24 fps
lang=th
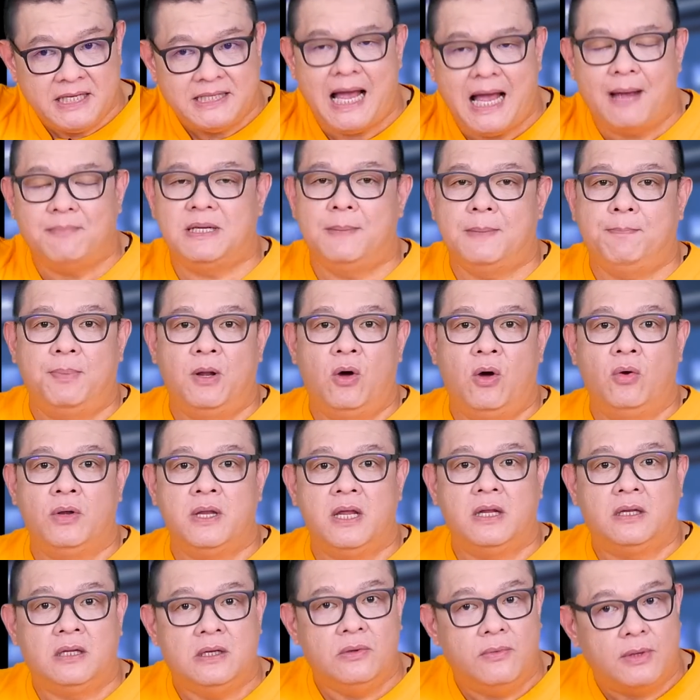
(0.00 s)
3 0 Pro
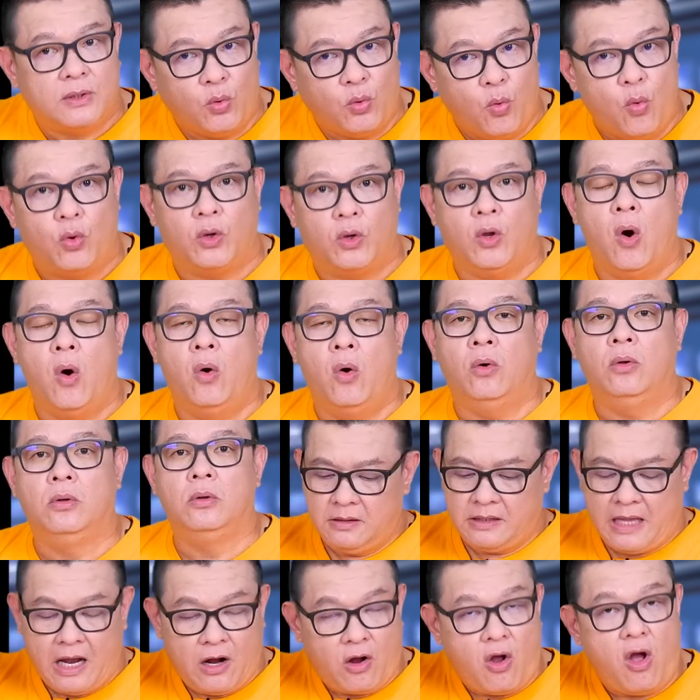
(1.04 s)
เนี่ยถือว่าถูกลง
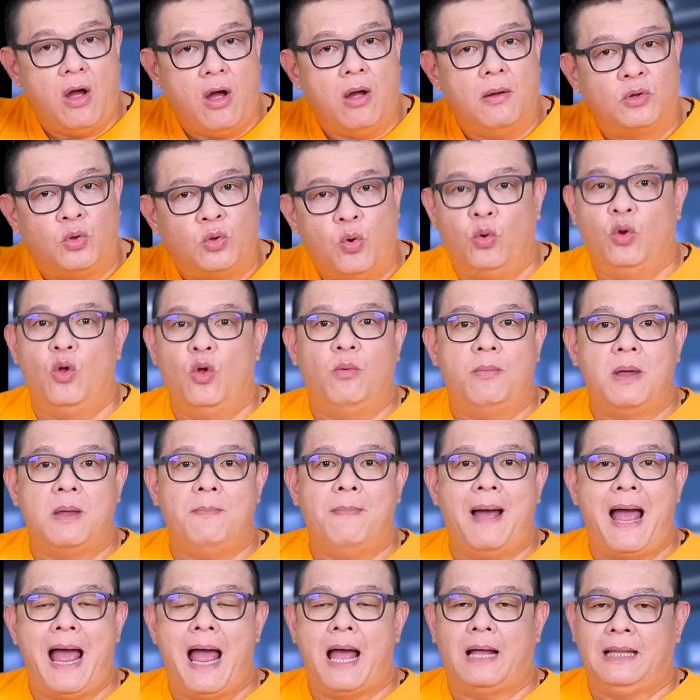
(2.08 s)
แต่ก็ถูกลงไม่
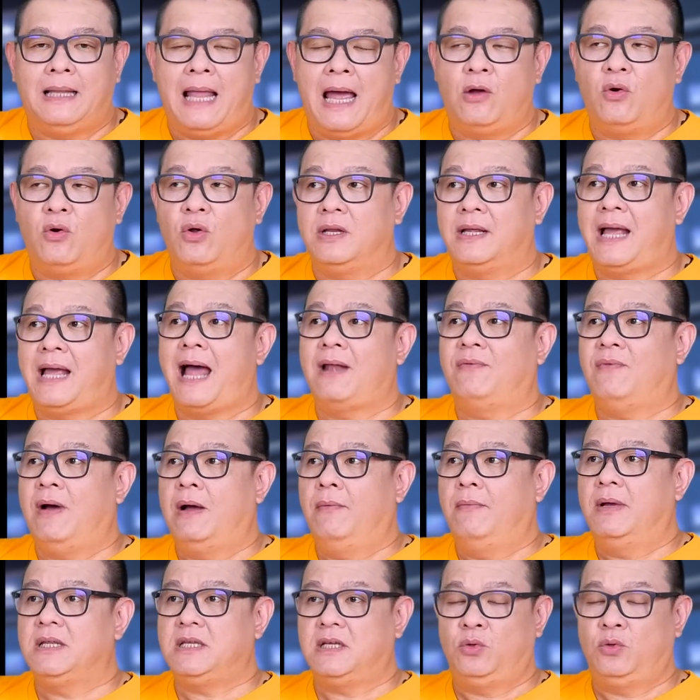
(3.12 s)
มาก หลายคนคาดหวั
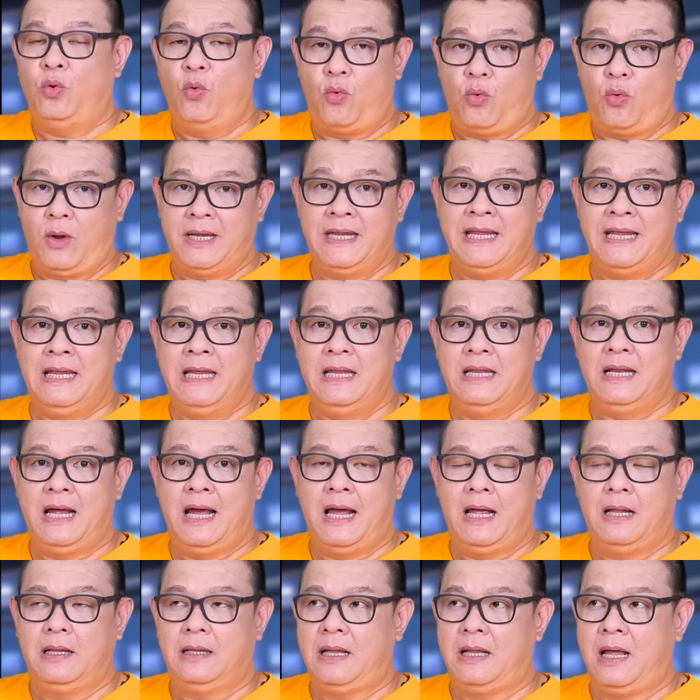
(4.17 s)
งว่าจะถูกกว่านี้นะ
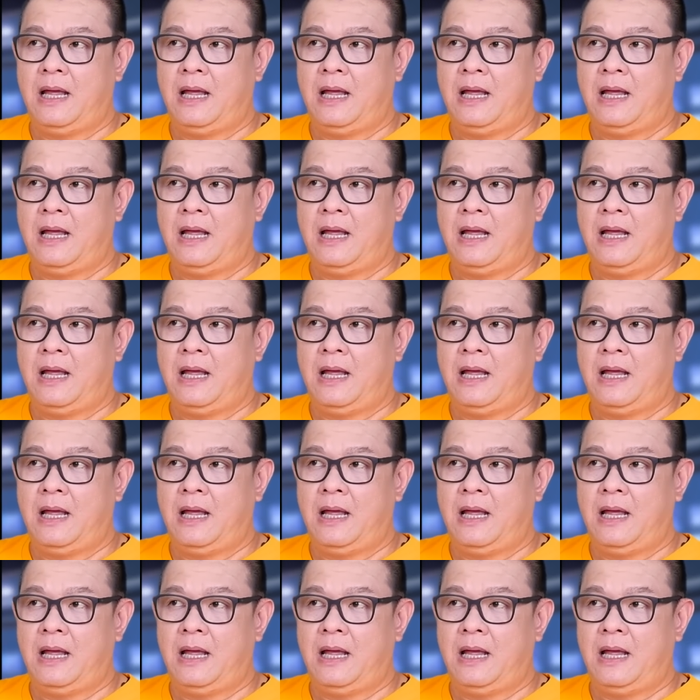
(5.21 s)
ฮะ